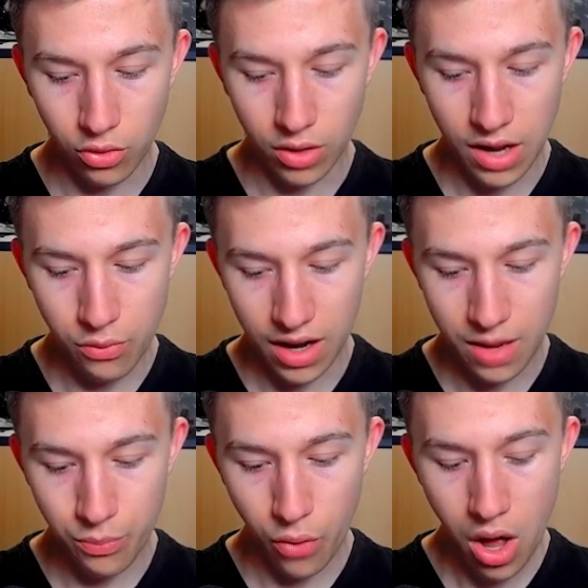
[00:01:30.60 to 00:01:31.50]
Donc là, vous
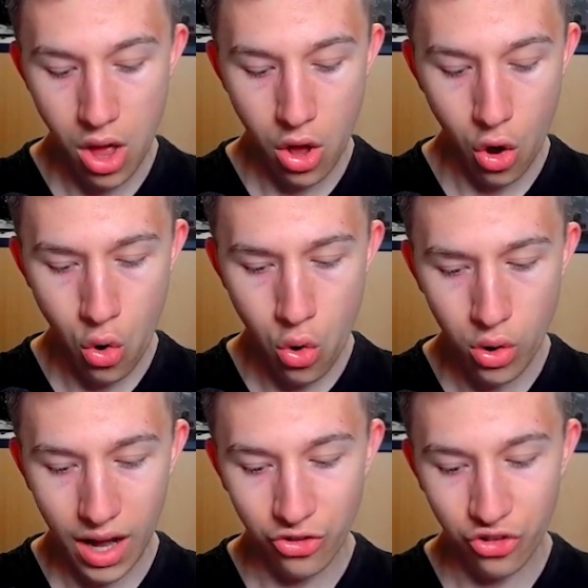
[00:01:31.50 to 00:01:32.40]
allez pouvoir
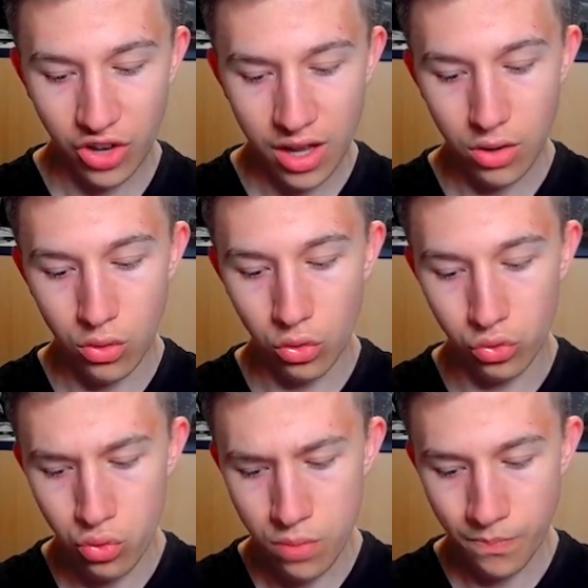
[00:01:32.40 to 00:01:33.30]
enrager le
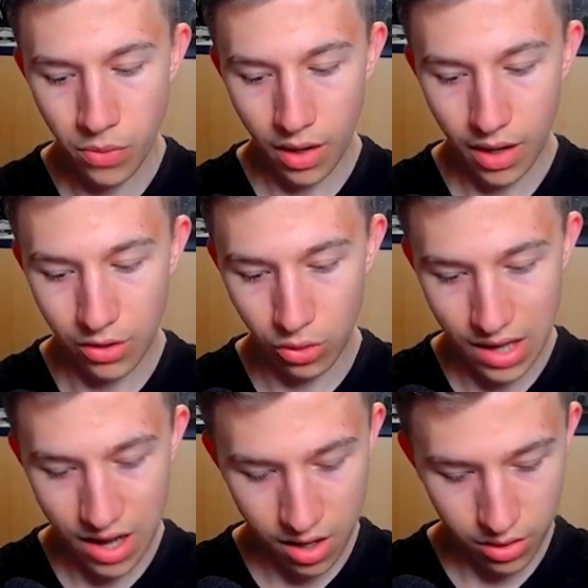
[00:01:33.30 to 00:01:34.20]
tout. Et donc là,